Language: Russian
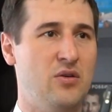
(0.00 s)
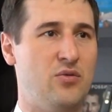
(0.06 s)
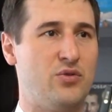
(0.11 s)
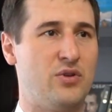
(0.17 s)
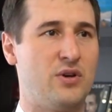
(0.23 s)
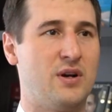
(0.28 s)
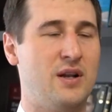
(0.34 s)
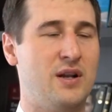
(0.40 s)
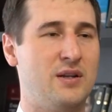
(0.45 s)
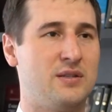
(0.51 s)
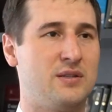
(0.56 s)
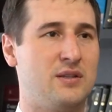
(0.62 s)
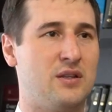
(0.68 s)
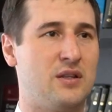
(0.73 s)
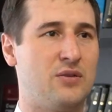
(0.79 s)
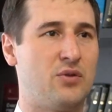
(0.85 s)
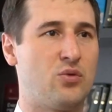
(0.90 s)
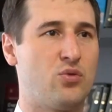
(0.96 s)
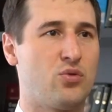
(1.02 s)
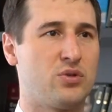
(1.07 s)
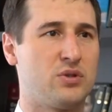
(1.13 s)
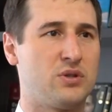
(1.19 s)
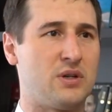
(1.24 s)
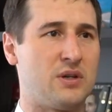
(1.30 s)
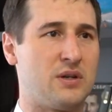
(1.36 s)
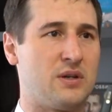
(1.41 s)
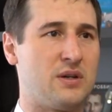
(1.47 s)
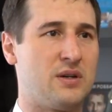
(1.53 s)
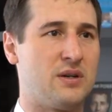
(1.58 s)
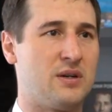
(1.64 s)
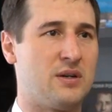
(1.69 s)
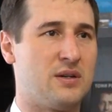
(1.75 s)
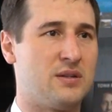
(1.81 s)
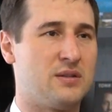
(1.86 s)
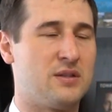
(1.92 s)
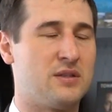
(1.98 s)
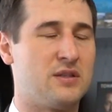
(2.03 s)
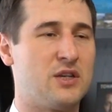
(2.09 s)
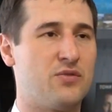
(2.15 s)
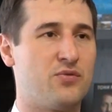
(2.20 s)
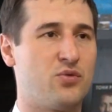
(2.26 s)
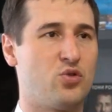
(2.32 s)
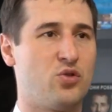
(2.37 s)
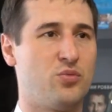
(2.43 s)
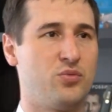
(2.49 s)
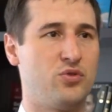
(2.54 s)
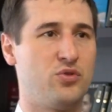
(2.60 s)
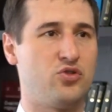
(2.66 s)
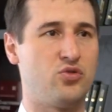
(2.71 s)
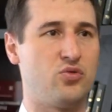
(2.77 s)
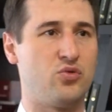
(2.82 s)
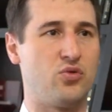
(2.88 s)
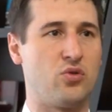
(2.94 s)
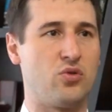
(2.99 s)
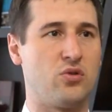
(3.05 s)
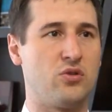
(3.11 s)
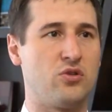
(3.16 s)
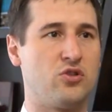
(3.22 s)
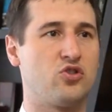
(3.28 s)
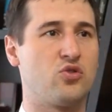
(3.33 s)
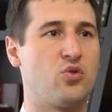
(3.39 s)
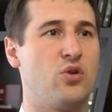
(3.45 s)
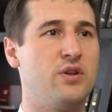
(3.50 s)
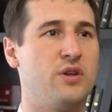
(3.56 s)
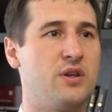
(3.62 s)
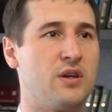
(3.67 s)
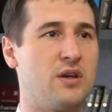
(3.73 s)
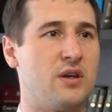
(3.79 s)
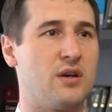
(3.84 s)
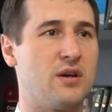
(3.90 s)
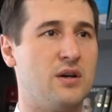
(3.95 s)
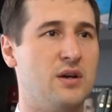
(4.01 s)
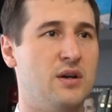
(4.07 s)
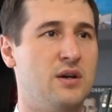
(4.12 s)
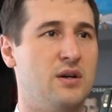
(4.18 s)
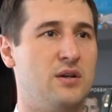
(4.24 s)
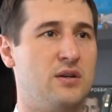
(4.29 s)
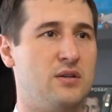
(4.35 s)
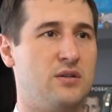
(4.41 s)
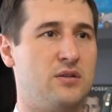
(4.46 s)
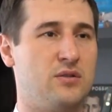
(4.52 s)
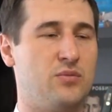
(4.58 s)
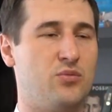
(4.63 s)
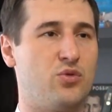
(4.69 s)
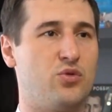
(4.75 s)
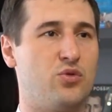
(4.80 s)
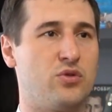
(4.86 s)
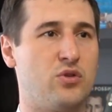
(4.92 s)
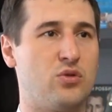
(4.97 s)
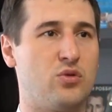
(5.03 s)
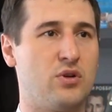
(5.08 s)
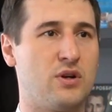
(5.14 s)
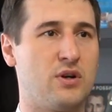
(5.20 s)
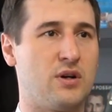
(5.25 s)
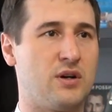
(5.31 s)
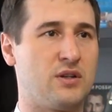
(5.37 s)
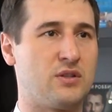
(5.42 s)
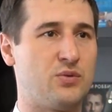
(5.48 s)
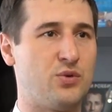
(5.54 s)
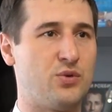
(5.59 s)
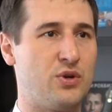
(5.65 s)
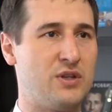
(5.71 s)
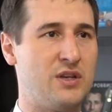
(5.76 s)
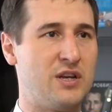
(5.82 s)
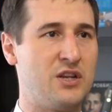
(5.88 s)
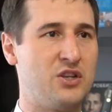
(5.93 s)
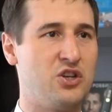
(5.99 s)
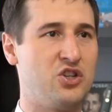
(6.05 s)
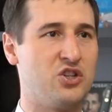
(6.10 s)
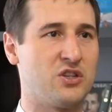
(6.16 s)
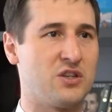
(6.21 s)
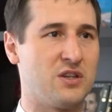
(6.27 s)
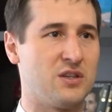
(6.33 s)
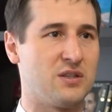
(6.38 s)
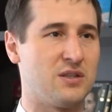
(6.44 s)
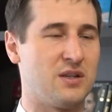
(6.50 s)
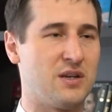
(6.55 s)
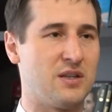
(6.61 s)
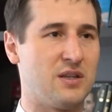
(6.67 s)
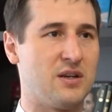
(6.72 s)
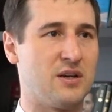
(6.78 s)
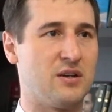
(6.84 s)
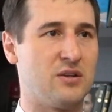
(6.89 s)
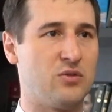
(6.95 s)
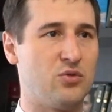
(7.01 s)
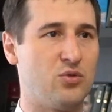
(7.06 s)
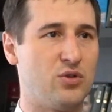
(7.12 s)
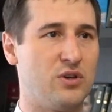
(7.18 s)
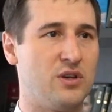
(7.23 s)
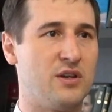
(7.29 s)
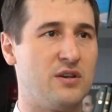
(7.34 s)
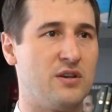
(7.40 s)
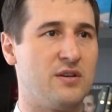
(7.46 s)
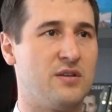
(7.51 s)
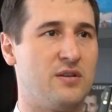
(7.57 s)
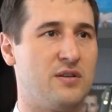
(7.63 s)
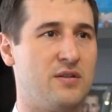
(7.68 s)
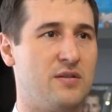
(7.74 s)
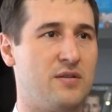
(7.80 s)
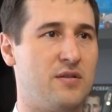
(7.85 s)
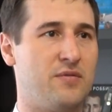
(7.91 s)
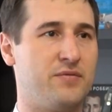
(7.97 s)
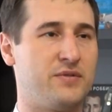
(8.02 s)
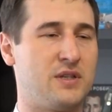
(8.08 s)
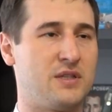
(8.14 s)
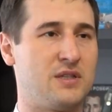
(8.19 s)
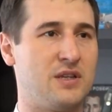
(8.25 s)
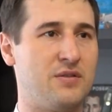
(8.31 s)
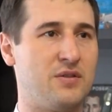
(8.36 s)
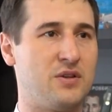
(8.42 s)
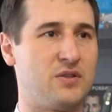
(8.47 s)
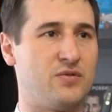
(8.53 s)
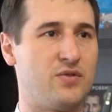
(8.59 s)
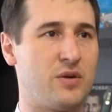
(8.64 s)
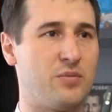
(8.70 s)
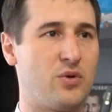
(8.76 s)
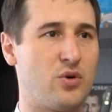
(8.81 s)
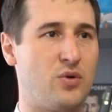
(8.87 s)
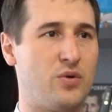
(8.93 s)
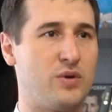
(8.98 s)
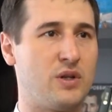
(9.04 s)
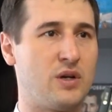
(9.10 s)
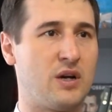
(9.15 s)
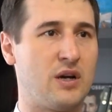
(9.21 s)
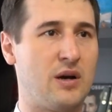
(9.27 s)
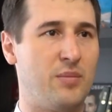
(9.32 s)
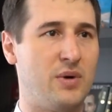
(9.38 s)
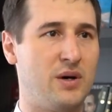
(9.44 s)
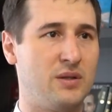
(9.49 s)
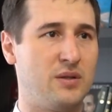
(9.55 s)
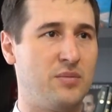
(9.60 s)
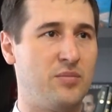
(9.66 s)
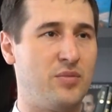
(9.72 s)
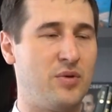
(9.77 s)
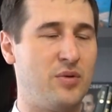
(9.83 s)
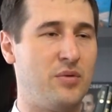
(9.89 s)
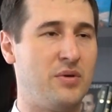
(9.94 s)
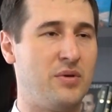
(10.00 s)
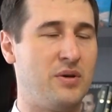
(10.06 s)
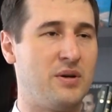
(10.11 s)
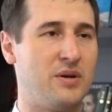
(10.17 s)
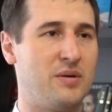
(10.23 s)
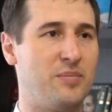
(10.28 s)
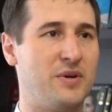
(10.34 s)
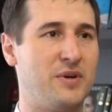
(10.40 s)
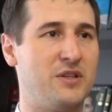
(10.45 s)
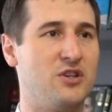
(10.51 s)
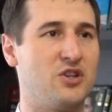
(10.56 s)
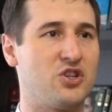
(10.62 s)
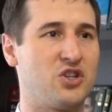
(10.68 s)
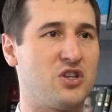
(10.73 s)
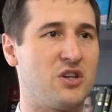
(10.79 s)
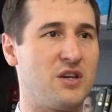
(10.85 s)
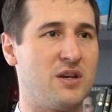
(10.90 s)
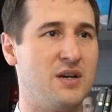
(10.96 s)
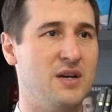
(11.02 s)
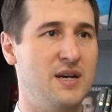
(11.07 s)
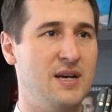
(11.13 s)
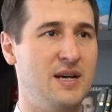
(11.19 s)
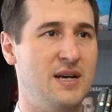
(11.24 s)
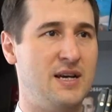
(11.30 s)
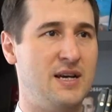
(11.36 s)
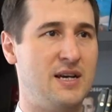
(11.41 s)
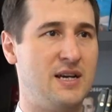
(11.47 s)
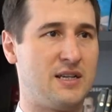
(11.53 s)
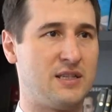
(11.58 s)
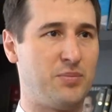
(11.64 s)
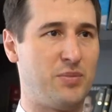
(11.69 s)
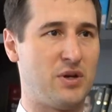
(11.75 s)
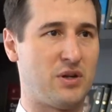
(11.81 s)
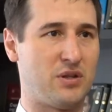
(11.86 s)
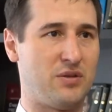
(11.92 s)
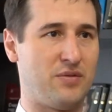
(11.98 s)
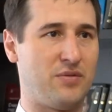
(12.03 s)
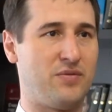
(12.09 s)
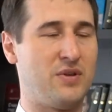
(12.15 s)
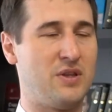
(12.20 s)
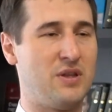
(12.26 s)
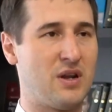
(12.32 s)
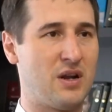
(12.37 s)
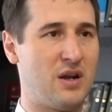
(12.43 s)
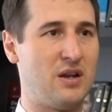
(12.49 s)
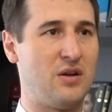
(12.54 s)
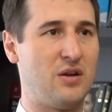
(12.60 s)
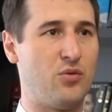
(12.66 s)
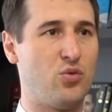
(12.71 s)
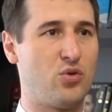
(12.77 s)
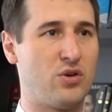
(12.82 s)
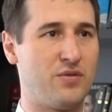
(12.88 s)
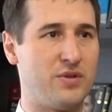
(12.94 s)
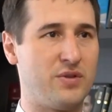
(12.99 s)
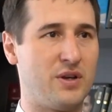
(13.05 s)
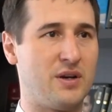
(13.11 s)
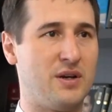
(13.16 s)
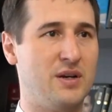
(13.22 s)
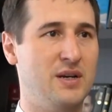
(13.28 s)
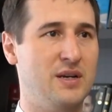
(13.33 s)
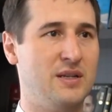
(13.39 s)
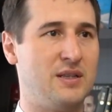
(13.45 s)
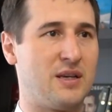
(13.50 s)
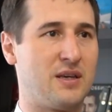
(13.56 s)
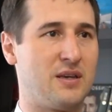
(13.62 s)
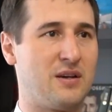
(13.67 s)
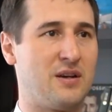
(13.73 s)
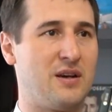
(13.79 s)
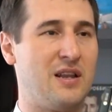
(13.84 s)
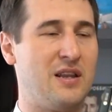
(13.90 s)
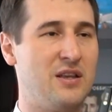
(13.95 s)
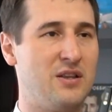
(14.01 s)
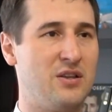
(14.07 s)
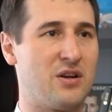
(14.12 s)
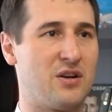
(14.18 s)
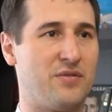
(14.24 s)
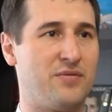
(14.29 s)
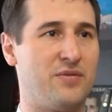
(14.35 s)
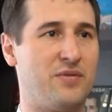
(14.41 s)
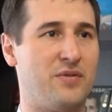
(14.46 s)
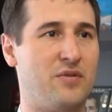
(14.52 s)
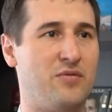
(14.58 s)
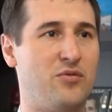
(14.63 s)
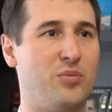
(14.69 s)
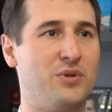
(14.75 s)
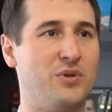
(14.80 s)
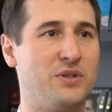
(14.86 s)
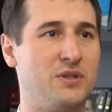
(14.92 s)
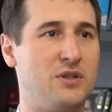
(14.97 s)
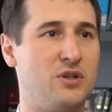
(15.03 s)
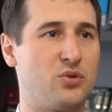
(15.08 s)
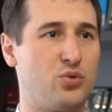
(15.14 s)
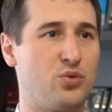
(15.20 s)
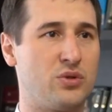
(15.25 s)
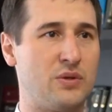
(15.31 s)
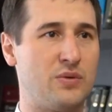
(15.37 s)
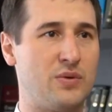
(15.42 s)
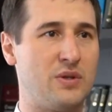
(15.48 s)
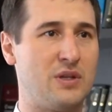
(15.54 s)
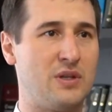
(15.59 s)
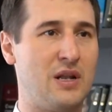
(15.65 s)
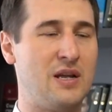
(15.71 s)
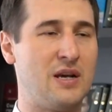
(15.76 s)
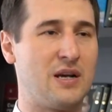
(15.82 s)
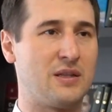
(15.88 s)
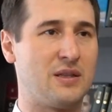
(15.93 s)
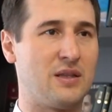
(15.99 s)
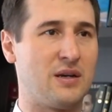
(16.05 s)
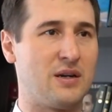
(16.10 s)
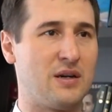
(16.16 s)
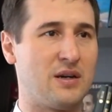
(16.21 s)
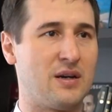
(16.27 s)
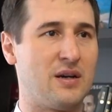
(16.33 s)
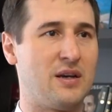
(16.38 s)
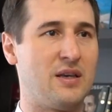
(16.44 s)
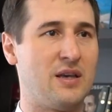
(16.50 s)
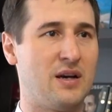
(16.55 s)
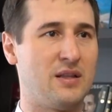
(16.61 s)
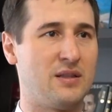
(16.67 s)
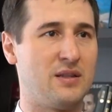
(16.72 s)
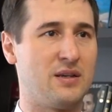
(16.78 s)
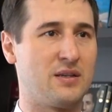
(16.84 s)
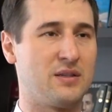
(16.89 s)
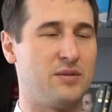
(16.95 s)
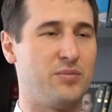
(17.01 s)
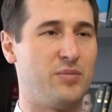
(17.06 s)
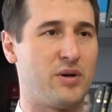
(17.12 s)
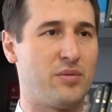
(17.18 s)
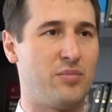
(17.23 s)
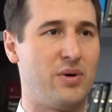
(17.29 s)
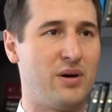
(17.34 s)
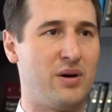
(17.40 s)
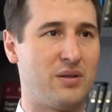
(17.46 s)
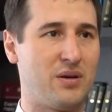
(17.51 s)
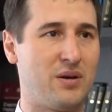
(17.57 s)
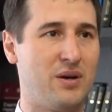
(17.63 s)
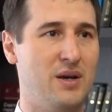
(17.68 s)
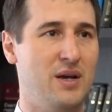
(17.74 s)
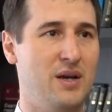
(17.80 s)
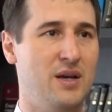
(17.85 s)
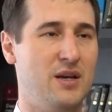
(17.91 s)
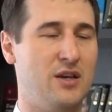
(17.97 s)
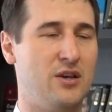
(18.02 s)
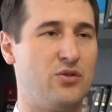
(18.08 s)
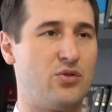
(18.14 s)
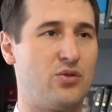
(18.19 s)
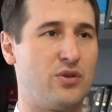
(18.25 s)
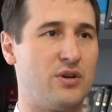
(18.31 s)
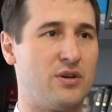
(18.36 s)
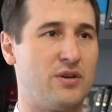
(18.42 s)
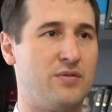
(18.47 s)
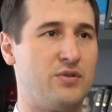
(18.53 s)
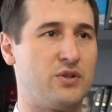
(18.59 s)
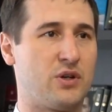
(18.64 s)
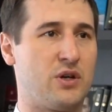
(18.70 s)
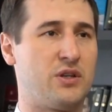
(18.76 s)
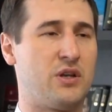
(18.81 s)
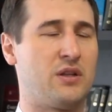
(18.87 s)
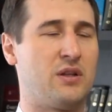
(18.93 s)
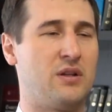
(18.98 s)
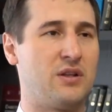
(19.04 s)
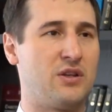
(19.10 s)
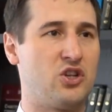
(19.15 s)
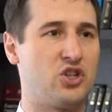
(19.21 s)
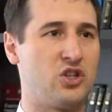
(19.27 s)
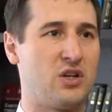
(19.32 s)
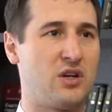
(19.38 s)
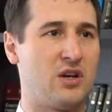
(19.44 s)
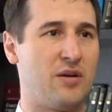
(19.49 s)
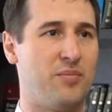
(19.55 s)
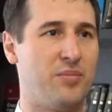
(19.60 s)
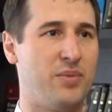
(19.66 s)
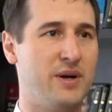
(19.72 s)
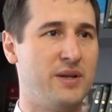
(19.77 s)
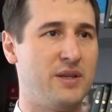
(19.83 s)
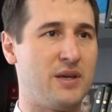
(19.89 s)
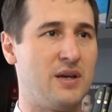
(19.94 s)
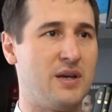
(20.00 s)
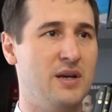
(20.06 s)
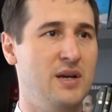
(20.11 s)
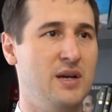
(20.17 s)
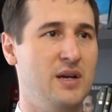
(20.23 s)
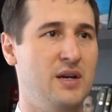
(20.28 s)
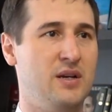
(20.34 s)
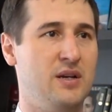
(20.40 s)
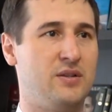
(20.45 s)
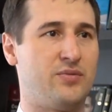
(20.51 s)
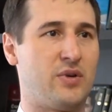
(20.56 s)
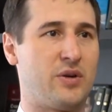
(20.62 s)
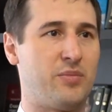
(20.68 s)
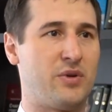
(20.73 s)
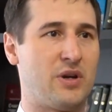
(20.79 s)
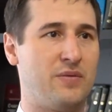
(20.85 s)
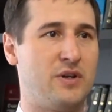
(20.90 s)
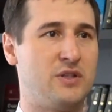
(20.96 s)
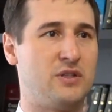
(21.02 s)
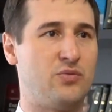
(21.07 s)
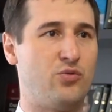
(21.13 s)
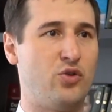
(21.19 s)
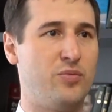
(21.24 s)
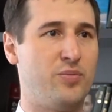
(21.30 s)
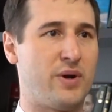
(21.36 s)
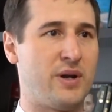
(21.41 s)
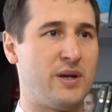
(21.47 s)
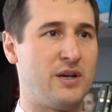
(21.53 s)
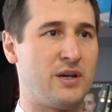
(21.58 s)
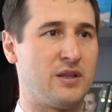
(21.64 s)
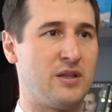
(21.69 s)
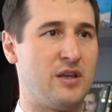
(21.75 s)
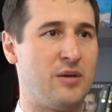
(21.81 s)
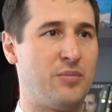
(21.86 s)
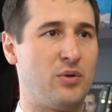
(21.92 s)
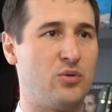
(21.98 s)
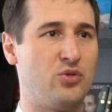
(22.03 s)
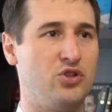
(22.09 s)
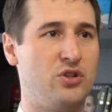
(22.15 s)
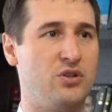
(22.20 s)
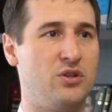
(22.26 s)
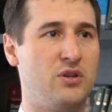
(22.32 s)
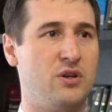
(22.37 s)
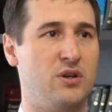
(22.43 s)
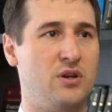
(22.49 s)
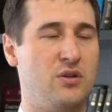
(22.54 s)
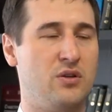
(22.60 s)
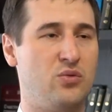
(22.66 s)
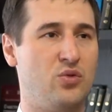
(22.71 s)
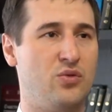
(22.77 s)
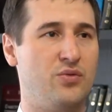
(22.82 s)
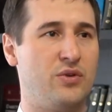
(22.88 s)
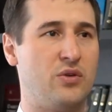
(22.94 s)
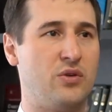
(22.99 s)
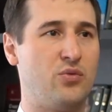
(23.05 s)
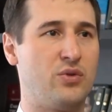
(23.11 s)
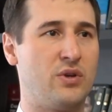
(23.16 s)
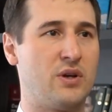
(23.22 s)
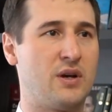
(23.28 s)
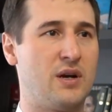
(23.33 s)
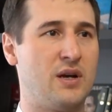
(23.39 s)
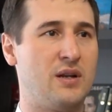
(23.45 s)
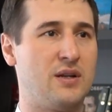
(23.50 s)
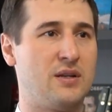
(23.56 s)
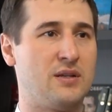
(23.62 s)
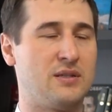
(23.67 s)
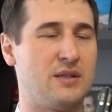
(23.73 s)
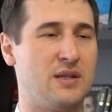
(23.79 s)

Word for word: Уникальность данного курса э, состоит в том, что школьники смогут не только освоить теоретические знания, но и Э, в составе сформированных команд при поддержке экспертов федерального уровня, таких лидеров в области искусственного интеллекта, как Яндекс, Сбербанк и других высокотехнологичных компаний, сформировать свой проект и получить новые уникальные